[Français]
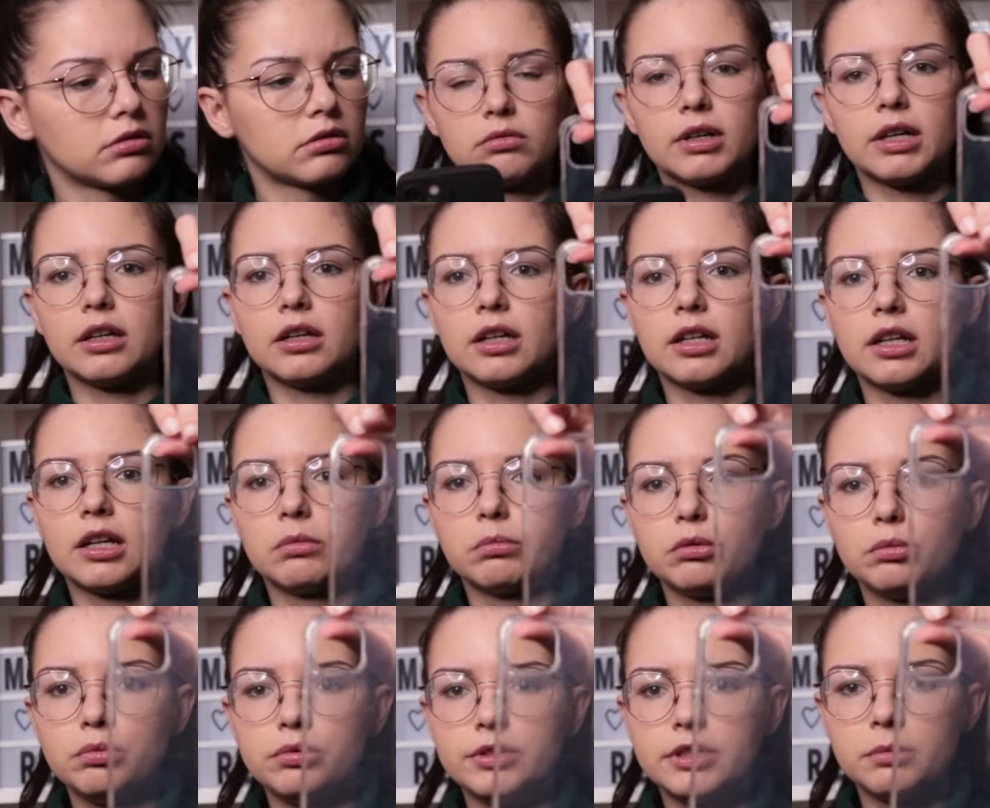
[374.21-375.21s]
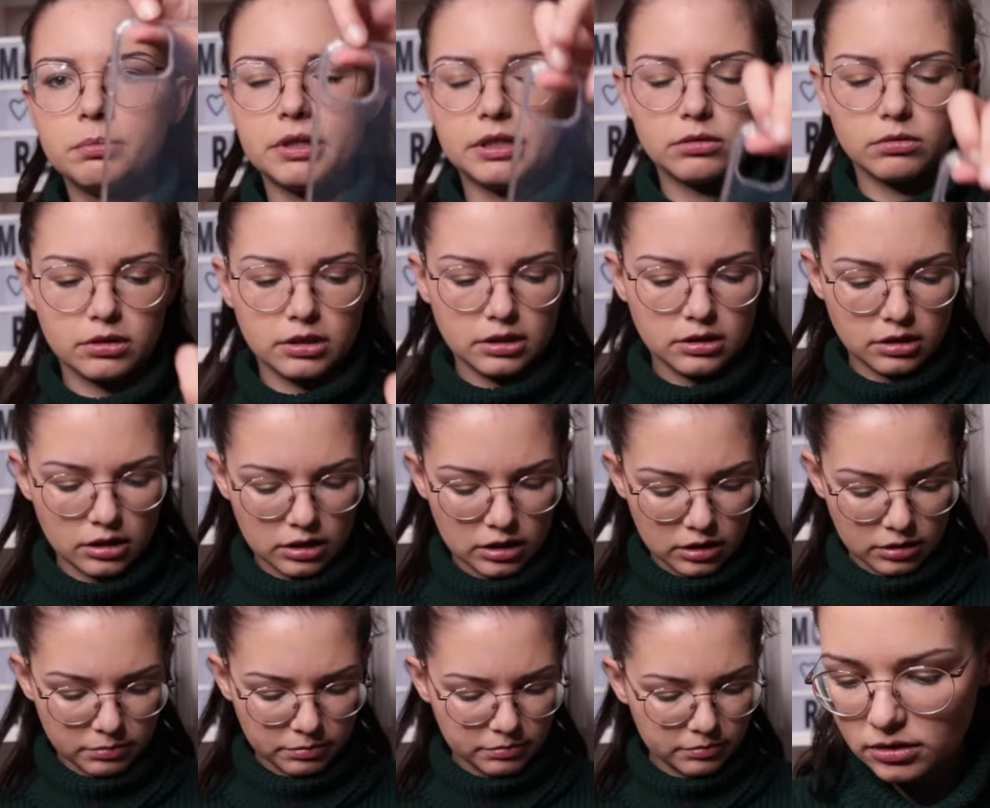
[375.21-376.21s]
Ouais, elle est un peu plus épaisse aussi
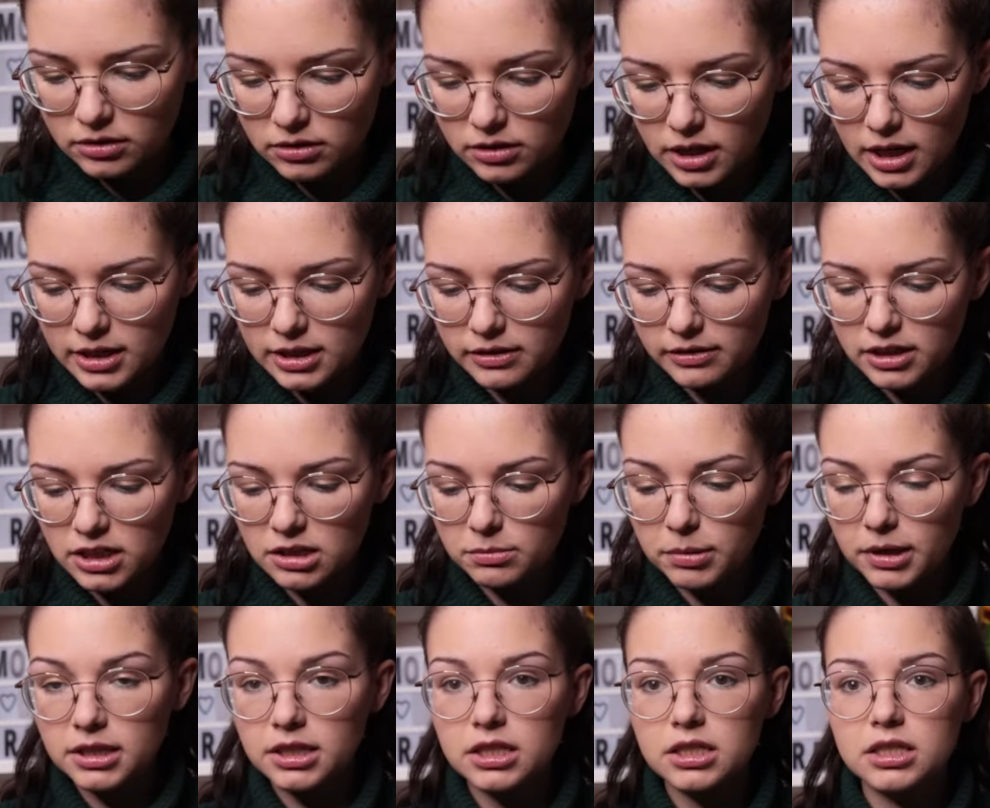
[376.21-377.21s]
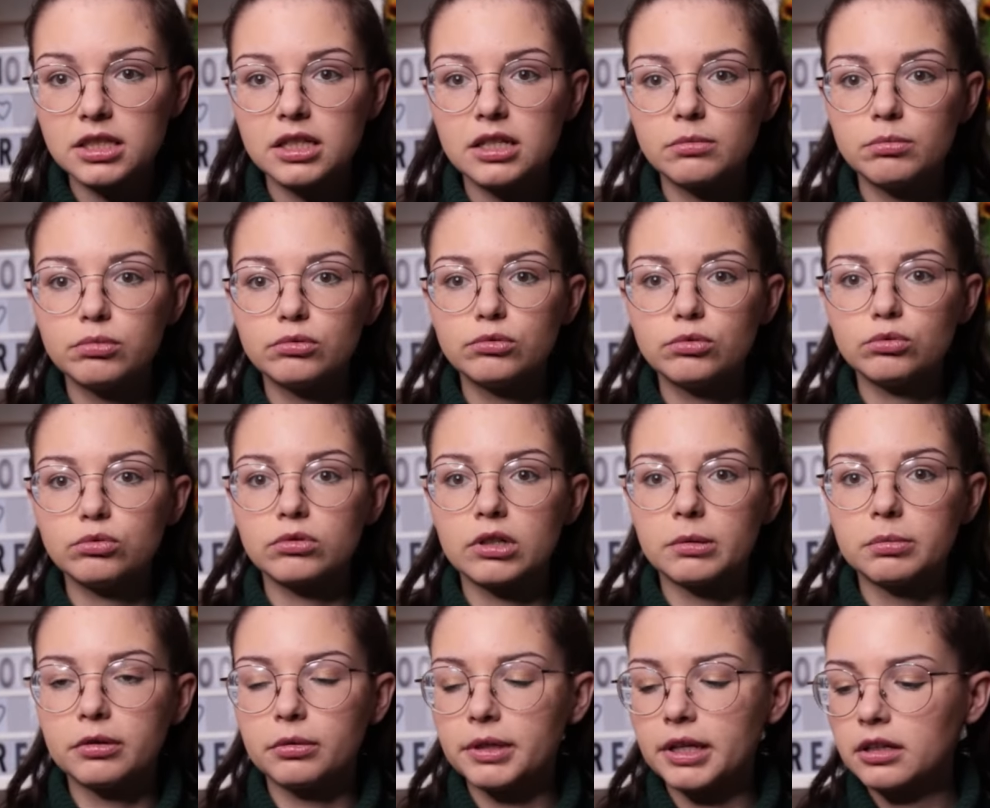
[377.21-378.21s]
celle-là. Ah, c'est vrai que j'ai pas testé les boutons sur
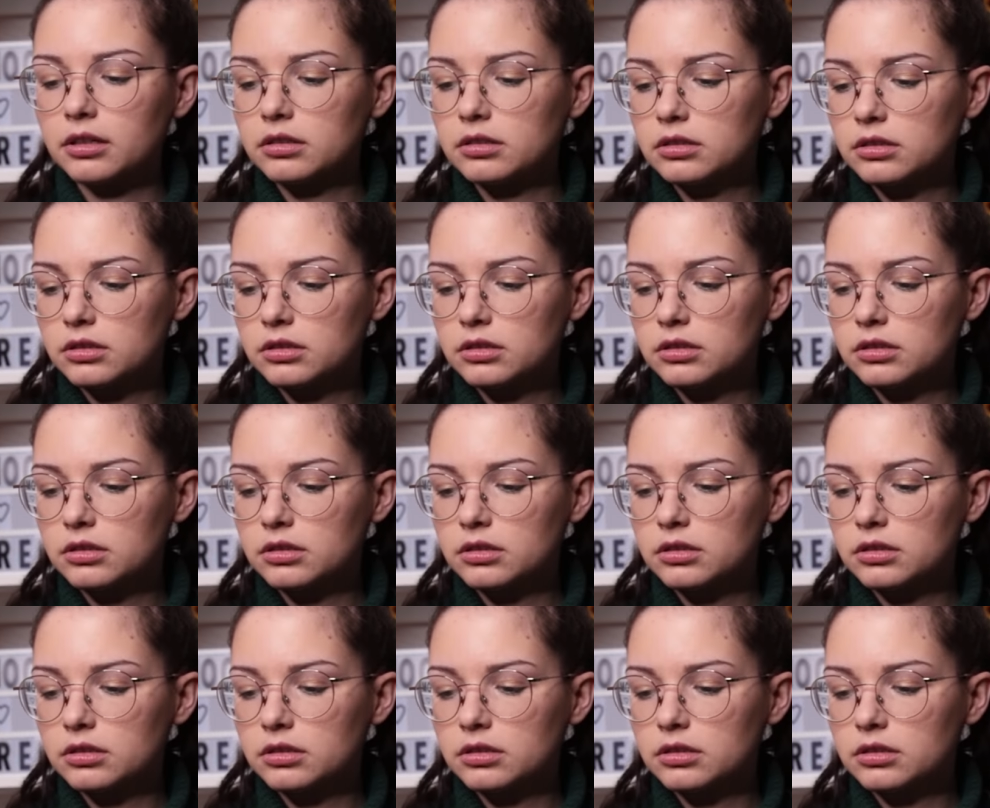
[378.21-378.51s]
la première.